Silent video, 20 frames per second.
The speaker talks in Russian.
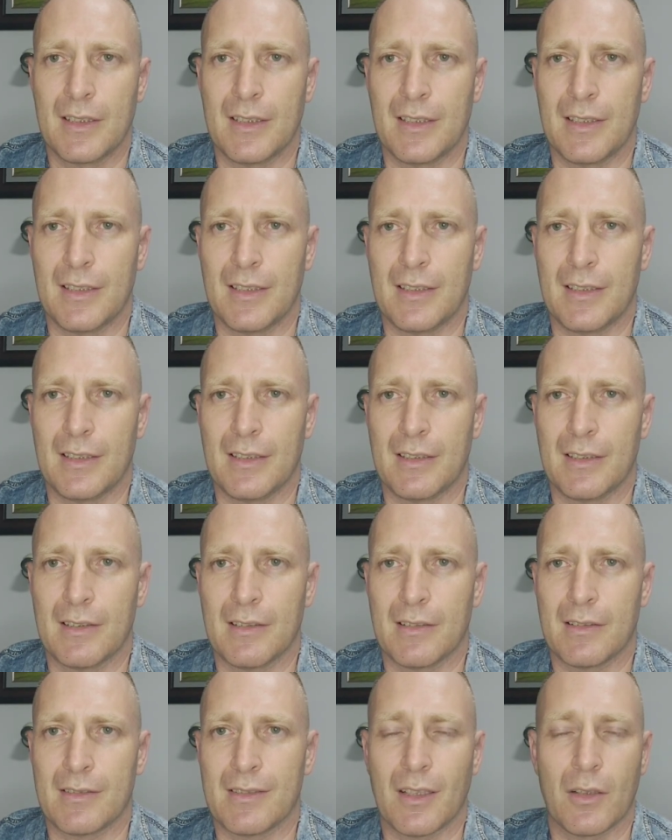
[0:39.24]
и
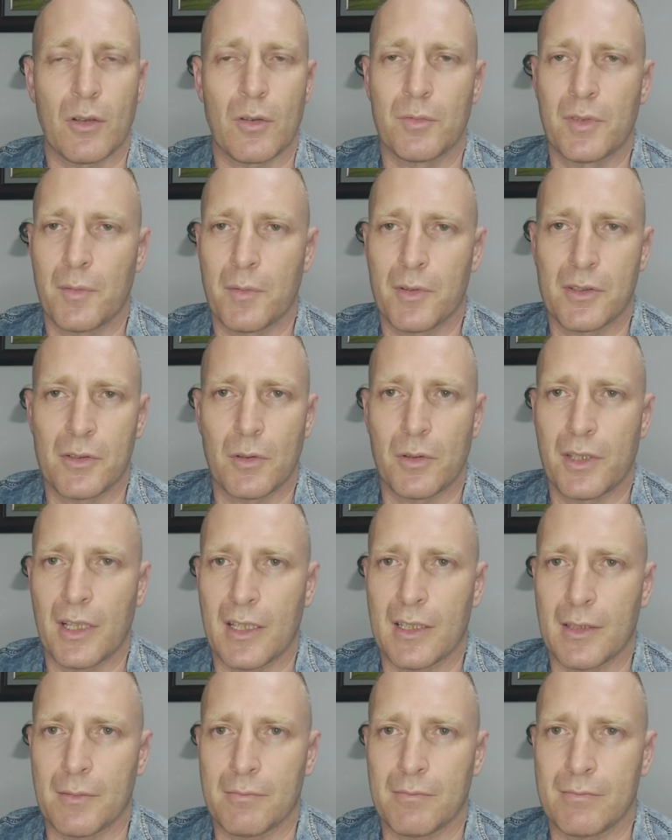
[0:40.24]
с огромным
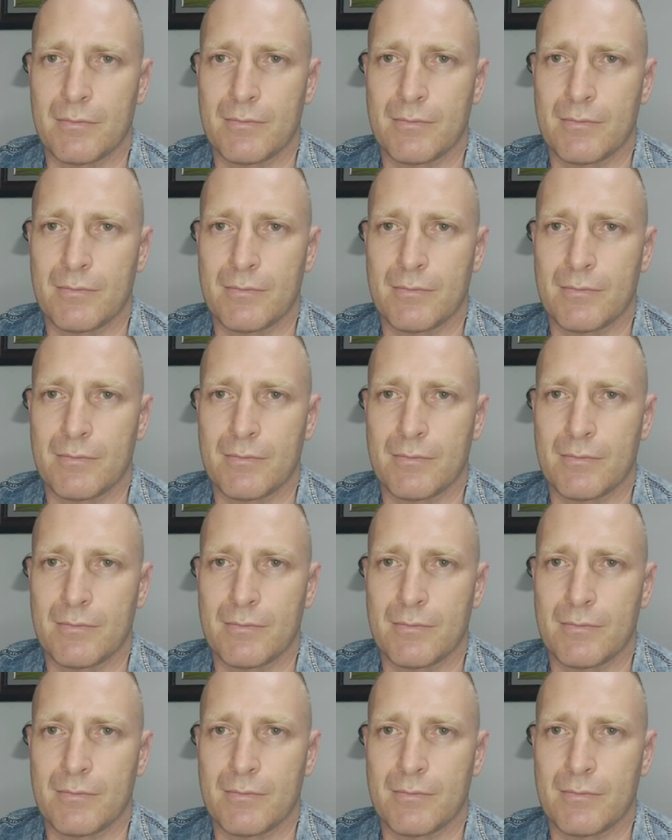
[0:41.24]
результатом.